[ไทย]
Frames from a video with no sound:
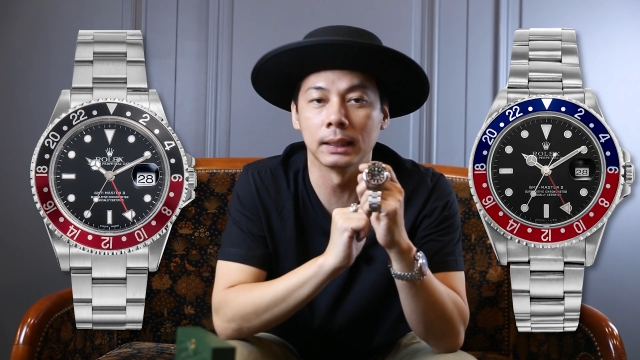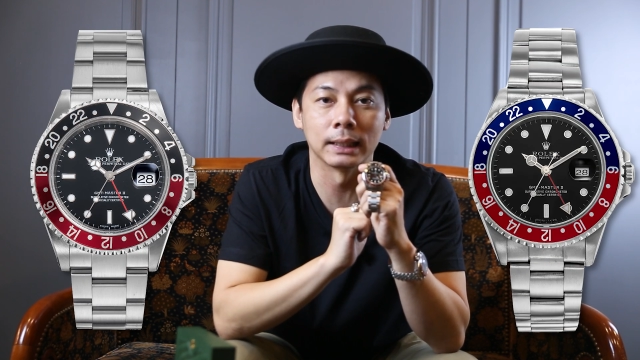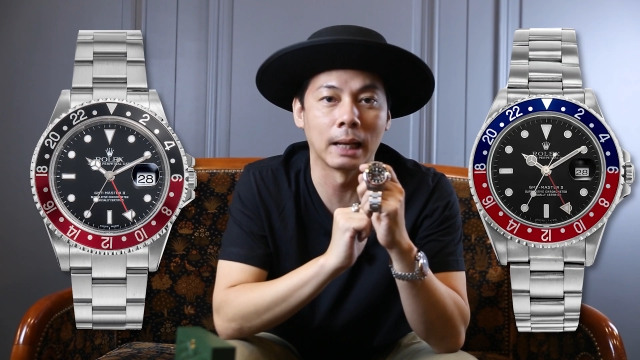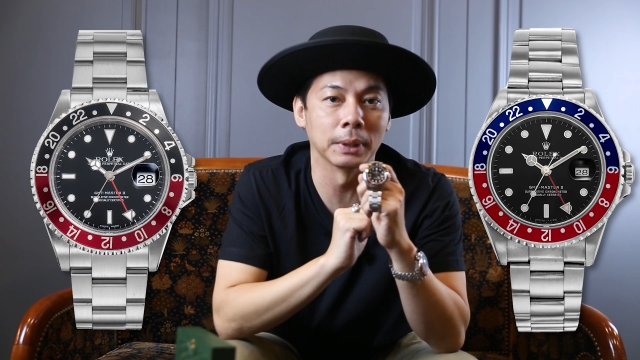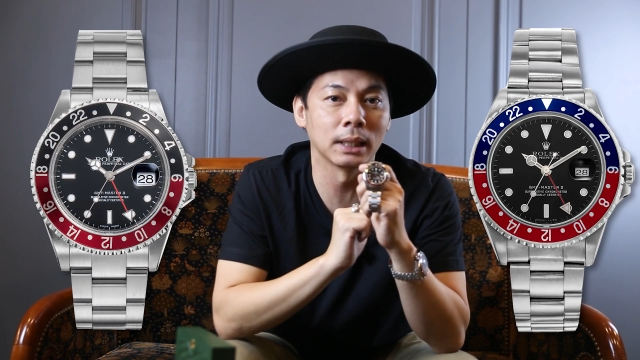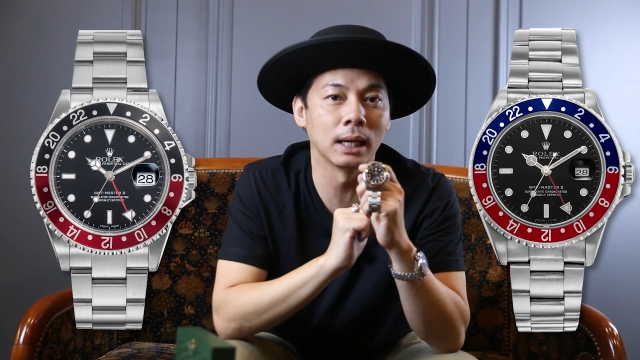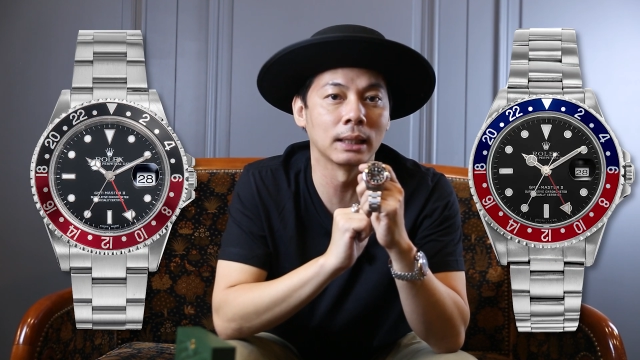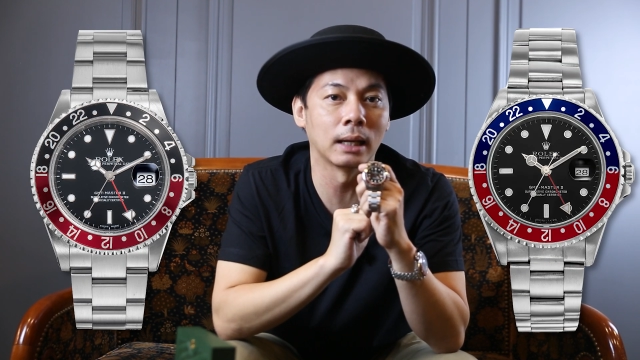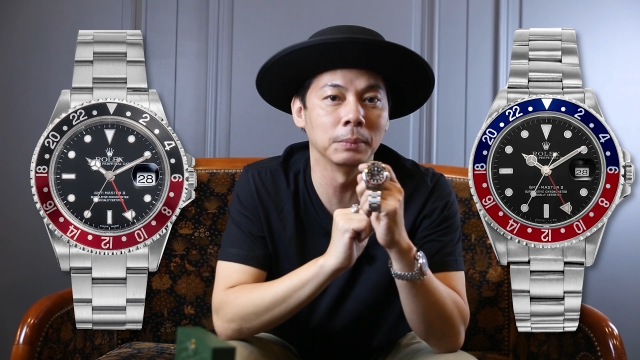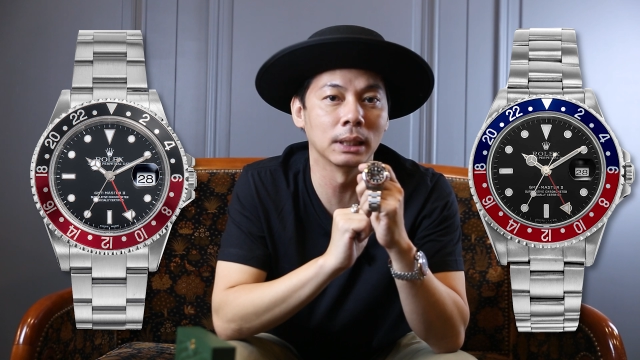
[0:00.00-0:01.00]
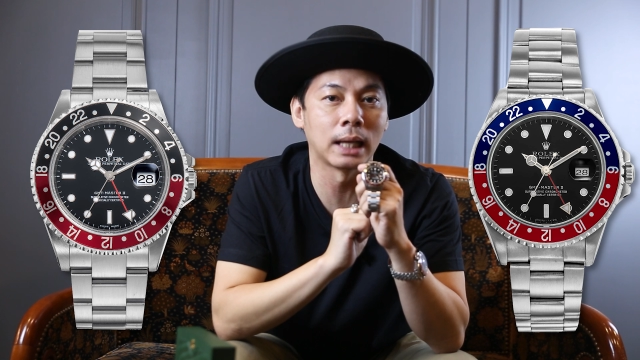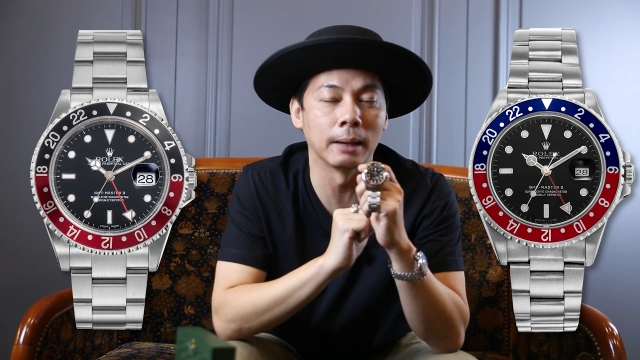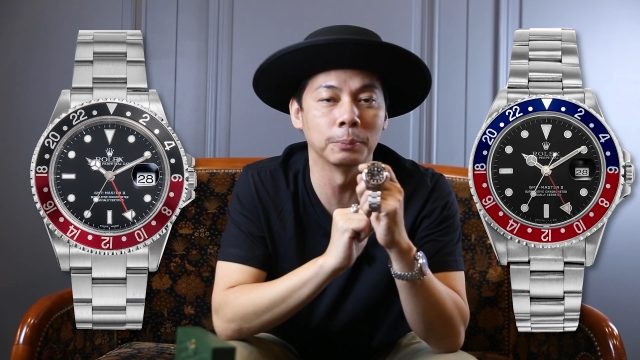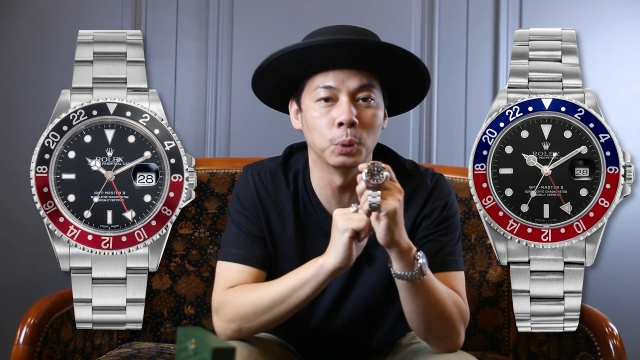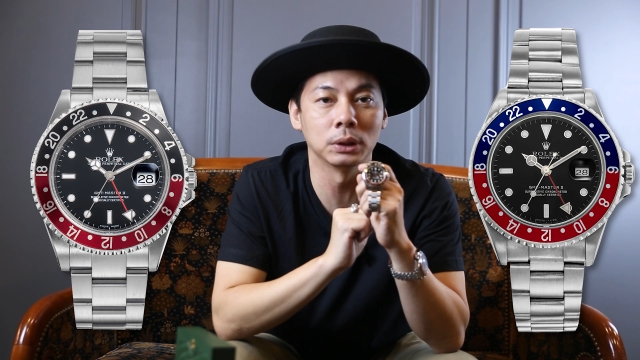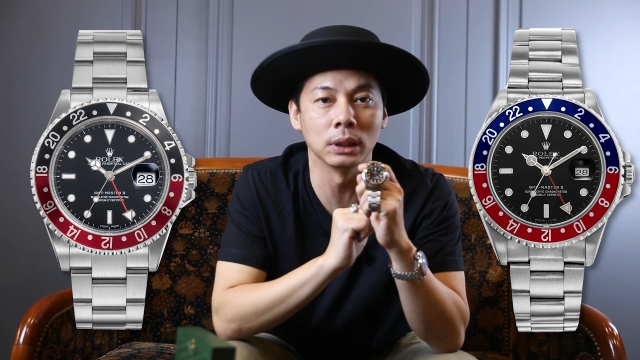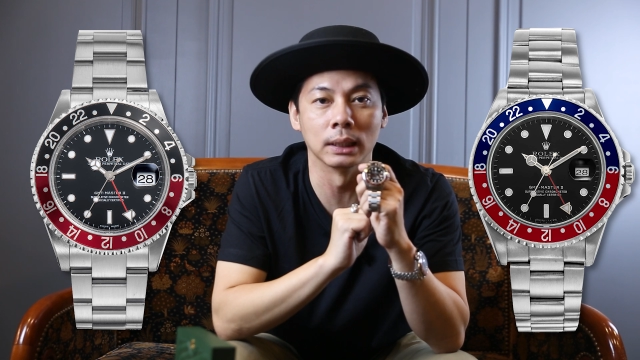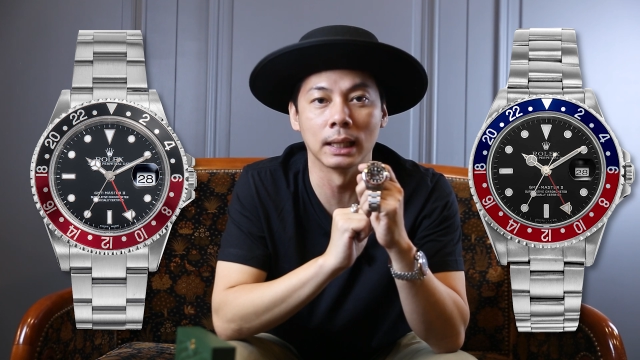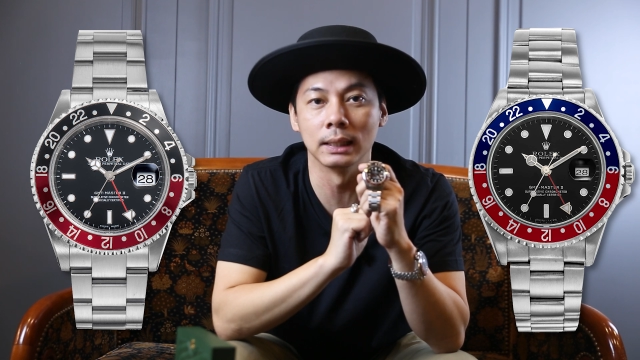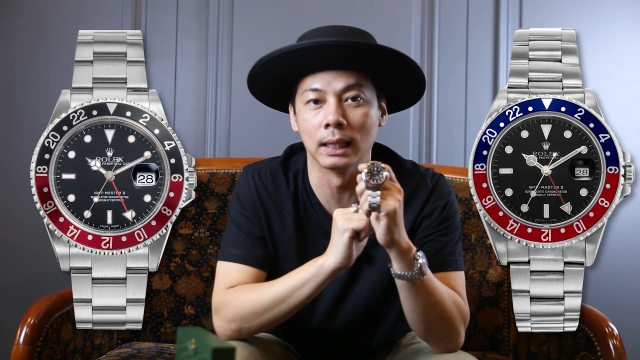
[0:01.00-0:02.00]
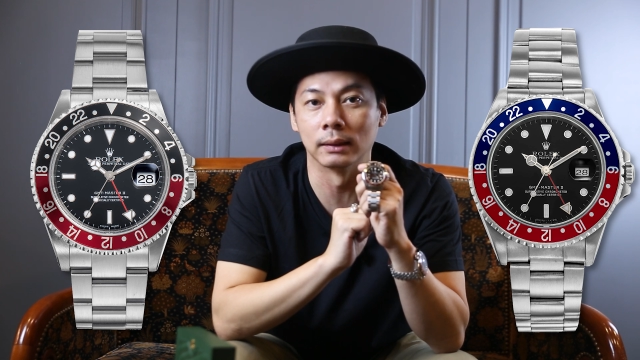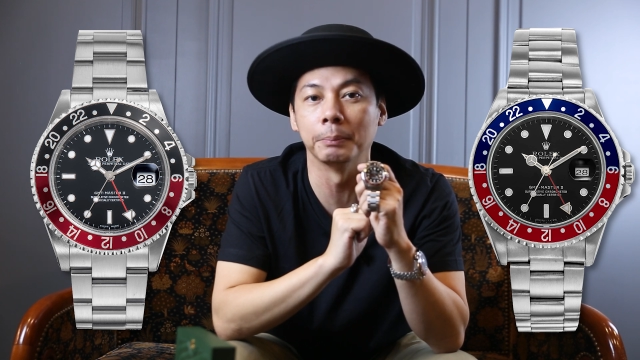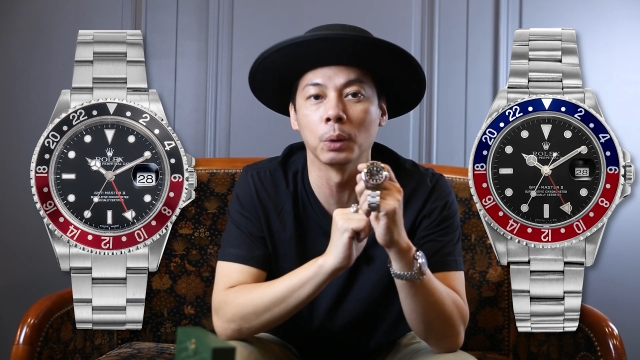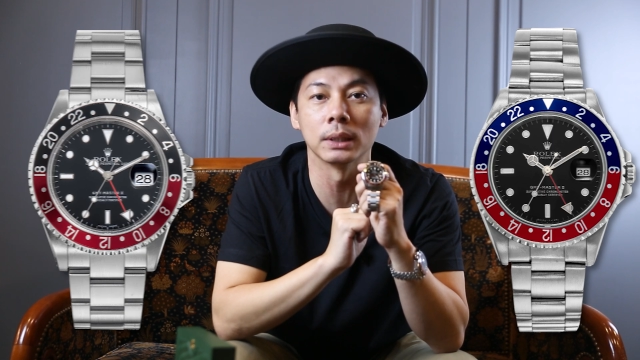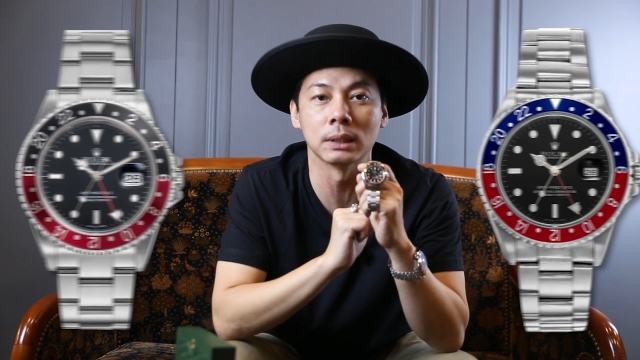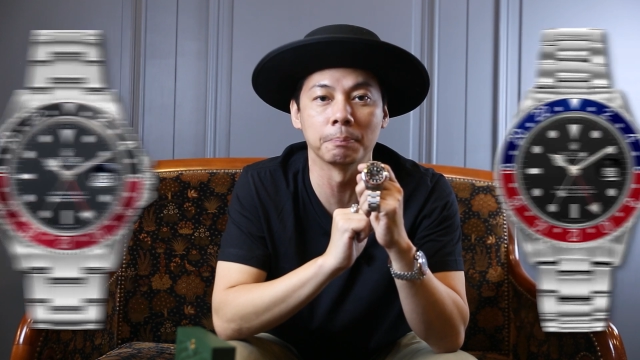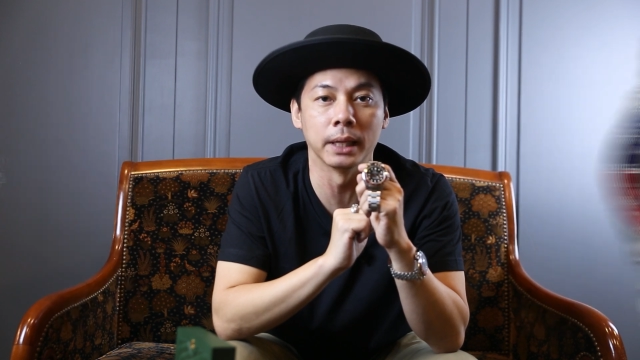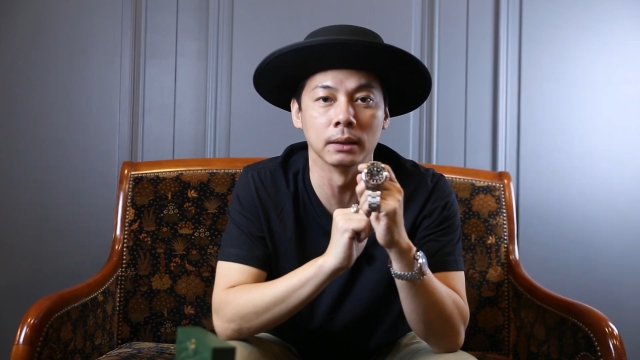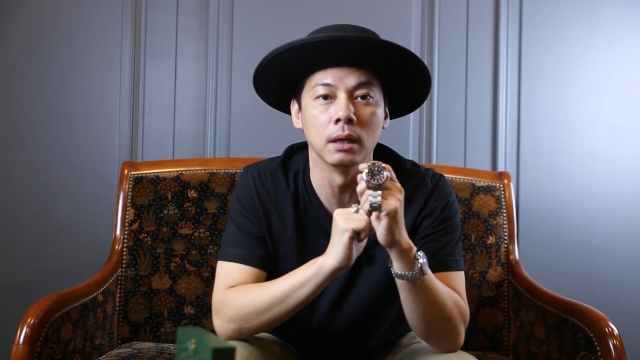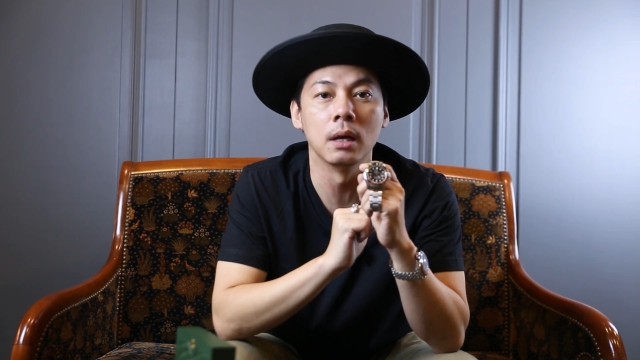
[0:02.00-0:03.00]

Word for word: ในต่างประเทศนั้นมีการพูดถึงรายละเอียดไม่ว่าจะเป็น